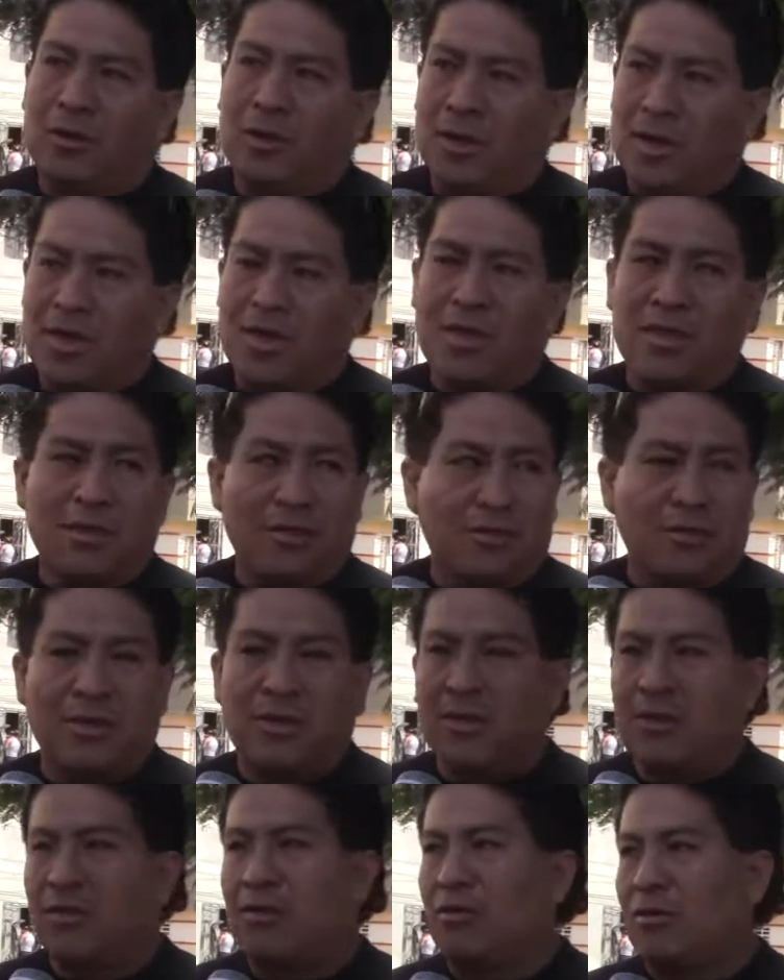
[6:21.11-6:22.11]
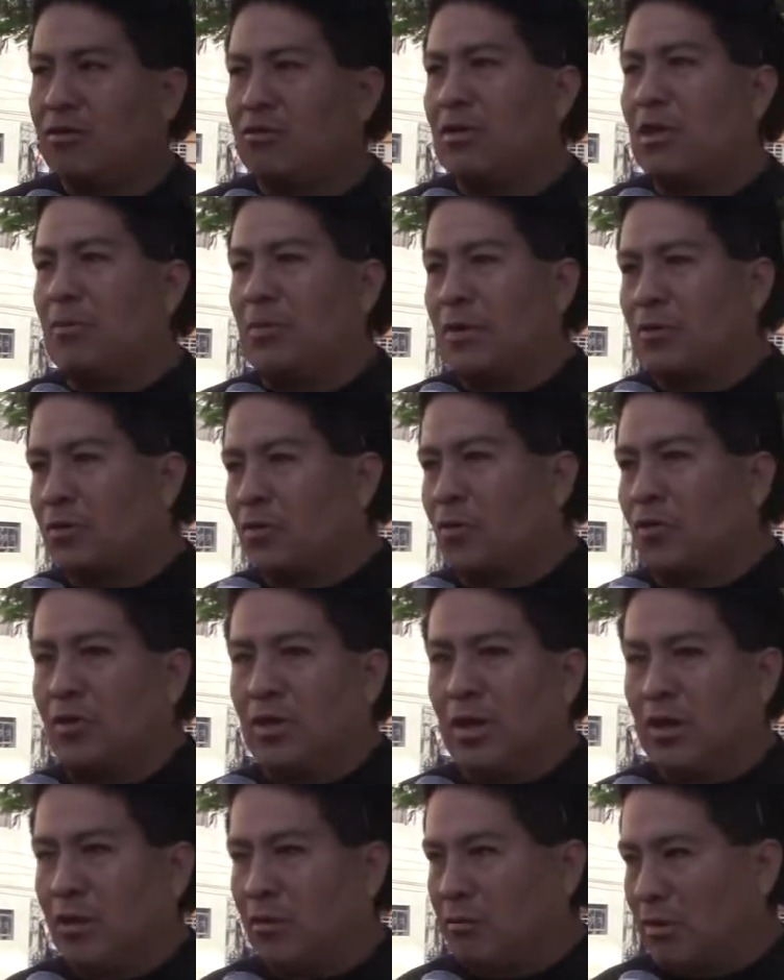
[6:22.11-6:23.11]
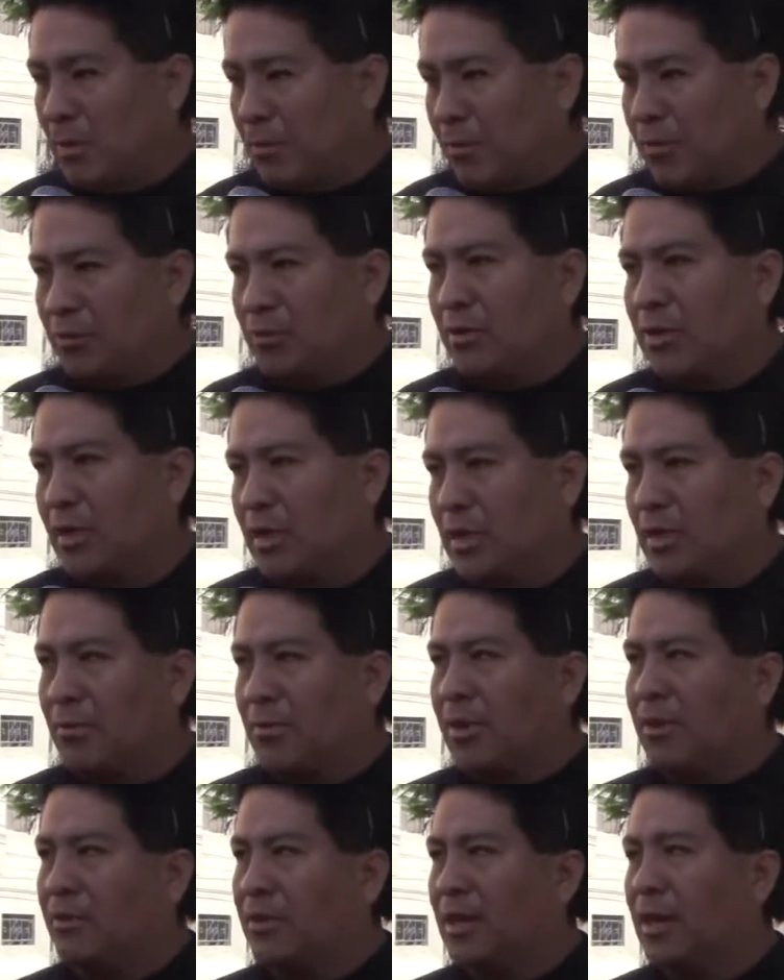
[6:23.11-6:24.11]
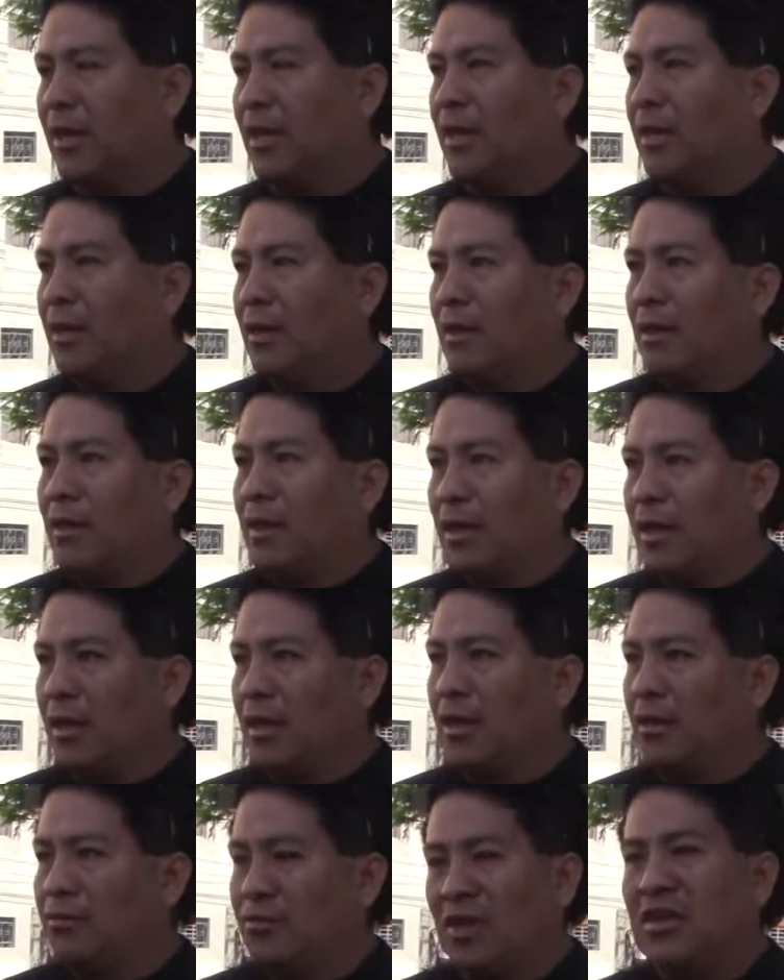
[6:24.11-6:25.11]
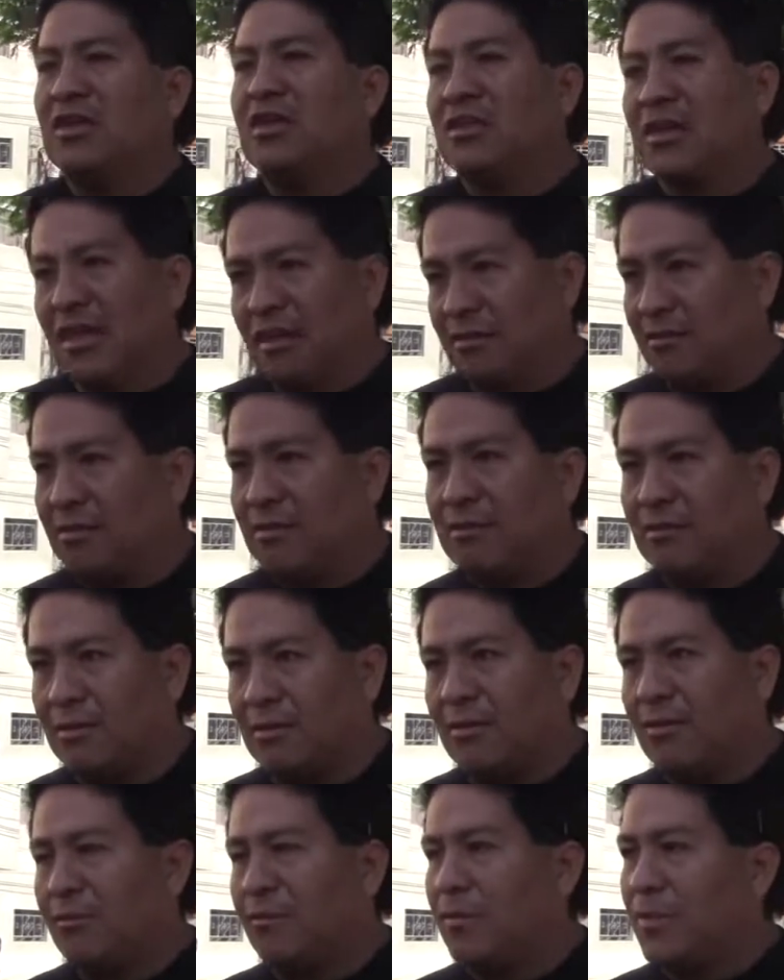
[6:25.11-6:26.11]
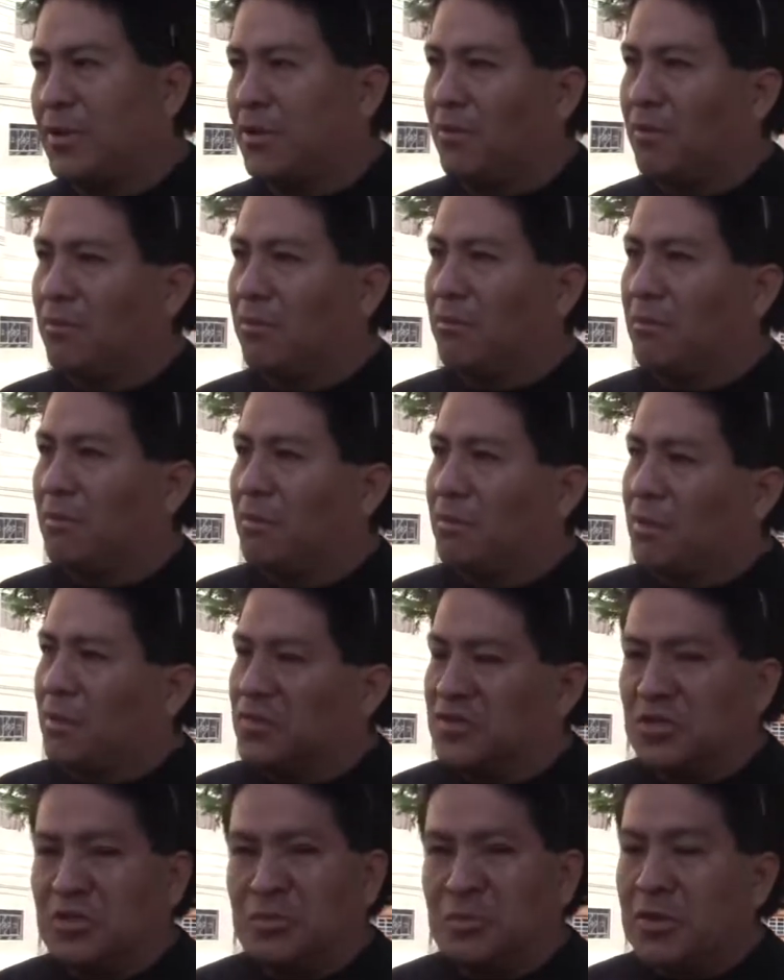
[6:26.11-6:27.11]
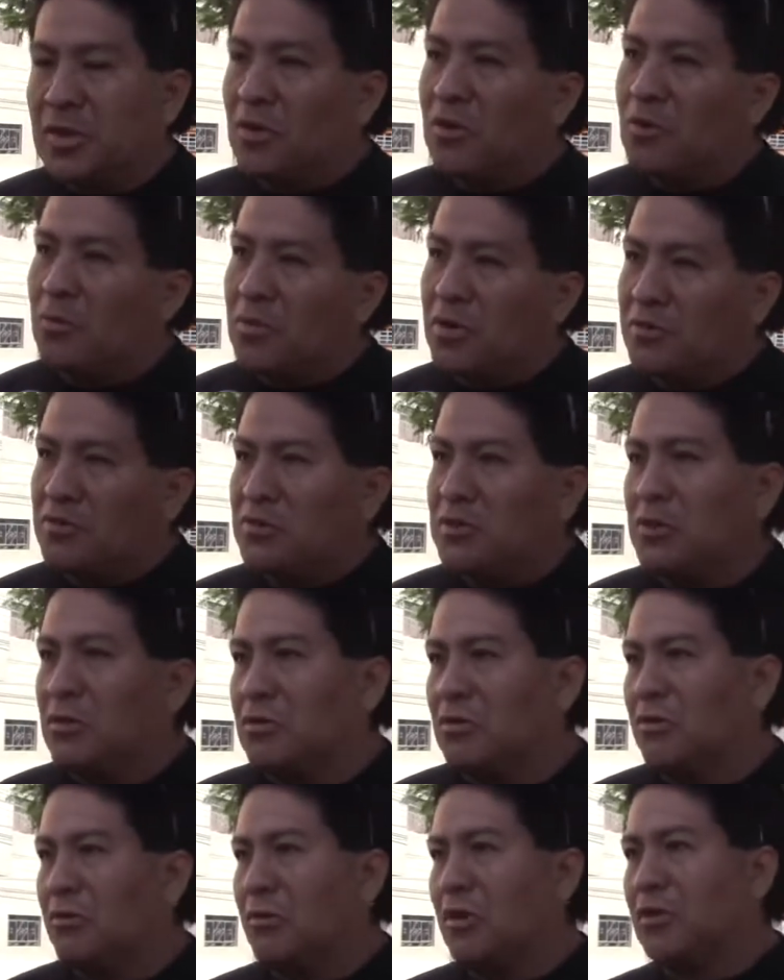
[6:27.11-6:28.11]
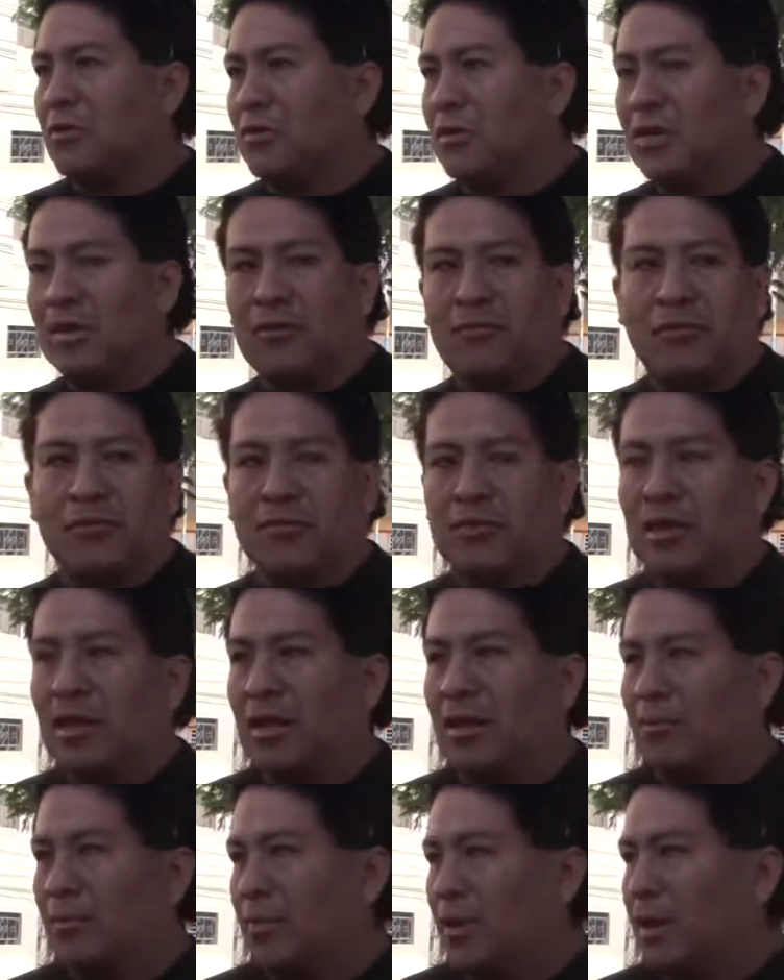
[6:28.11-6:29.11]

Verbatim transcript: Es, es, una persona, una persona en que en verdad eh, sé quién es, ¿no? Pero si es bien hombrecito, bueno, debe afrontar la